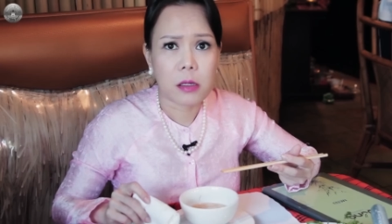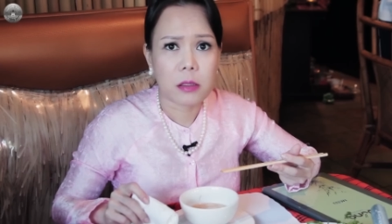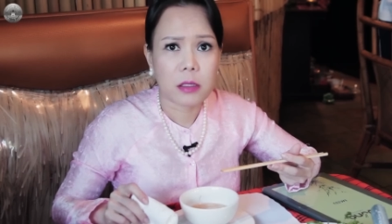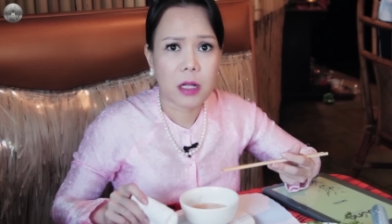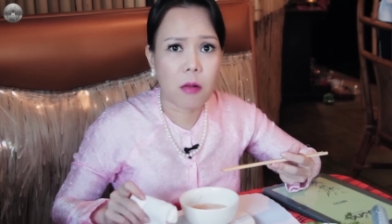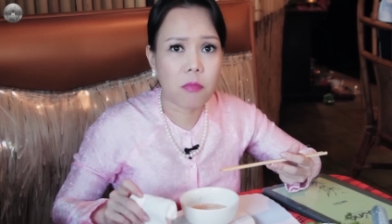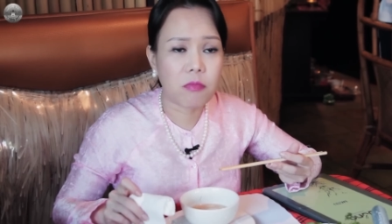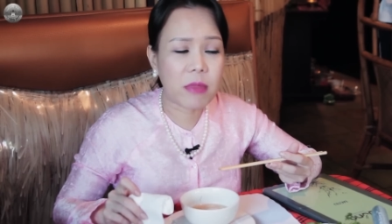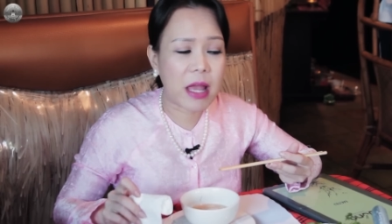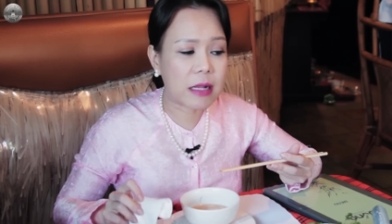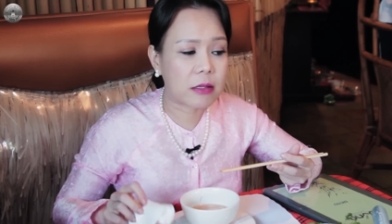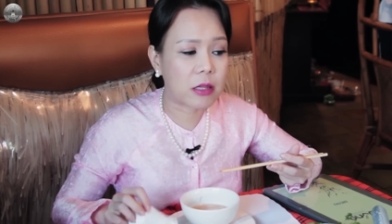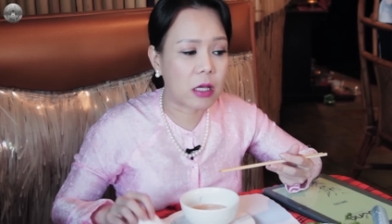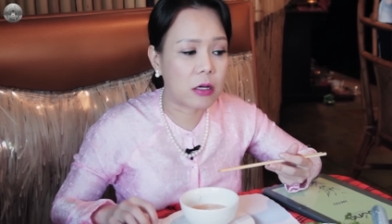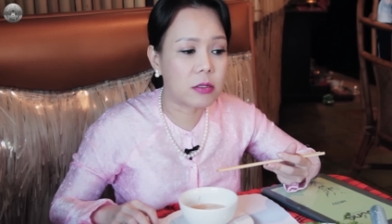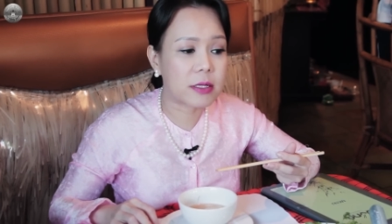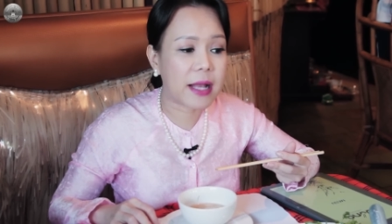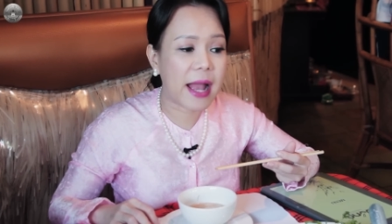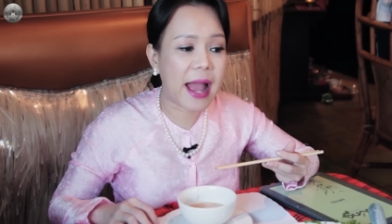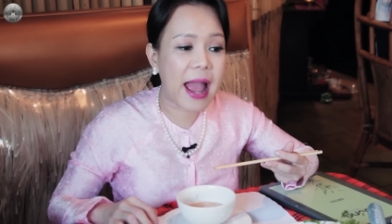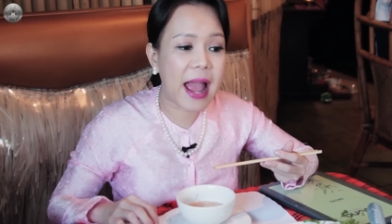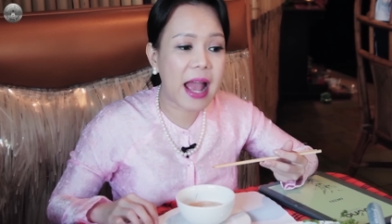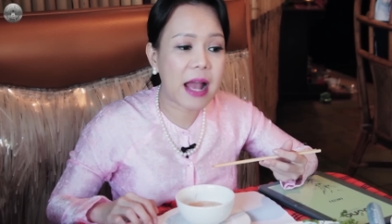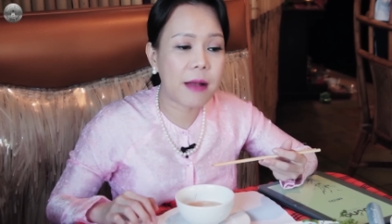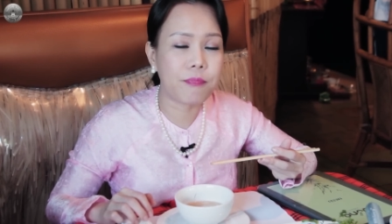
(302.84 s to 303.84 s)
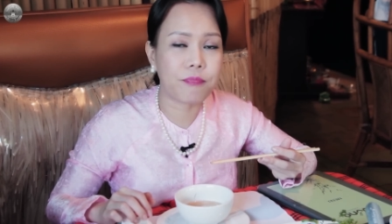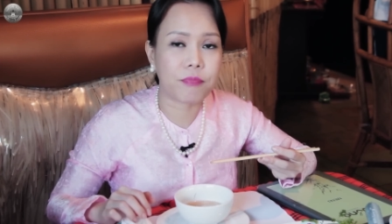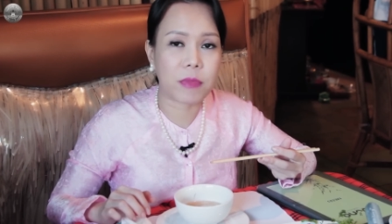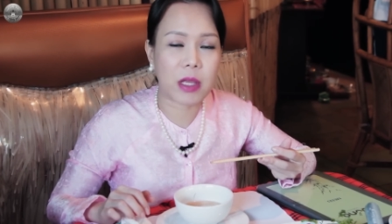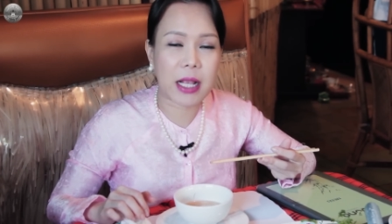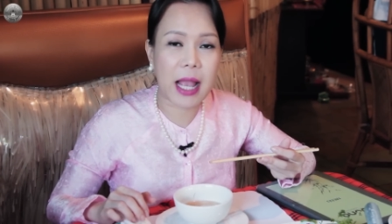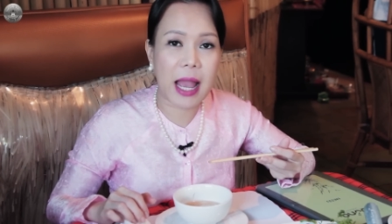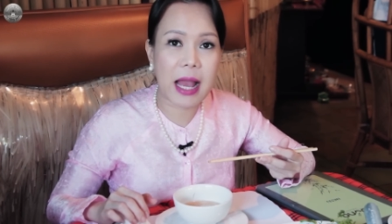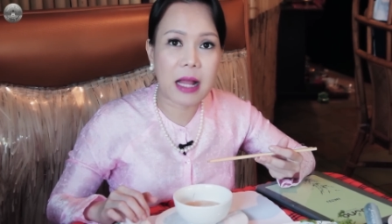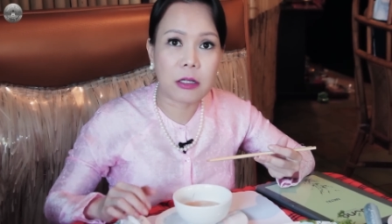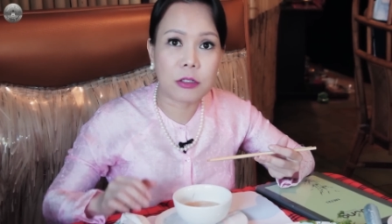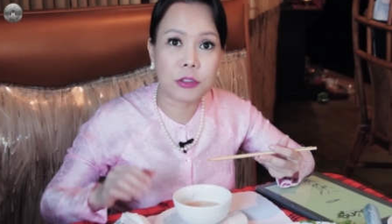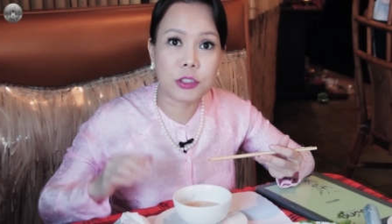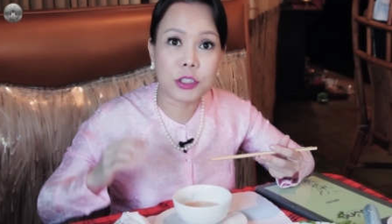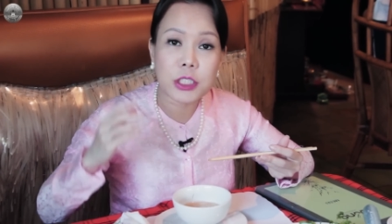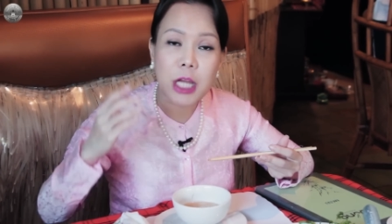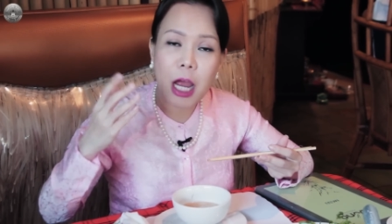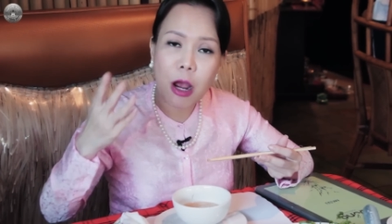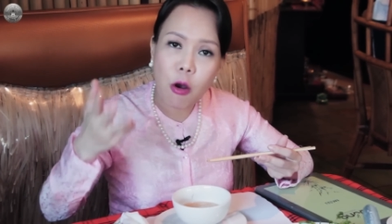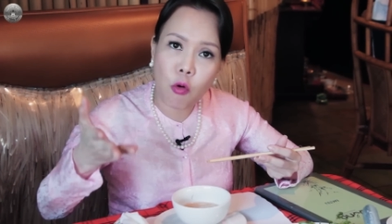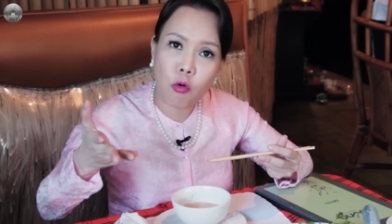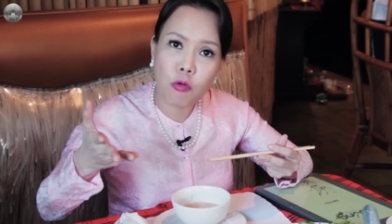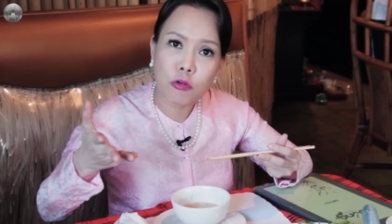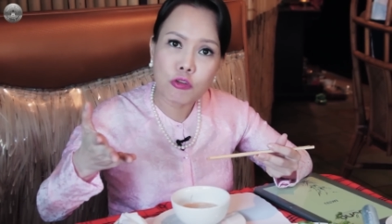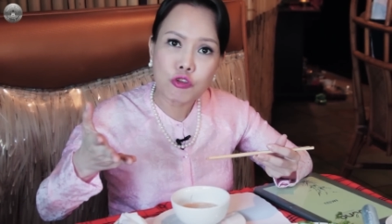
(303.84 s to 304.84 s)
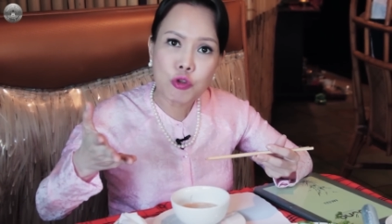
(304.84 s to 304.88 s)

không ăn thử cá là cá lưỡi trâu.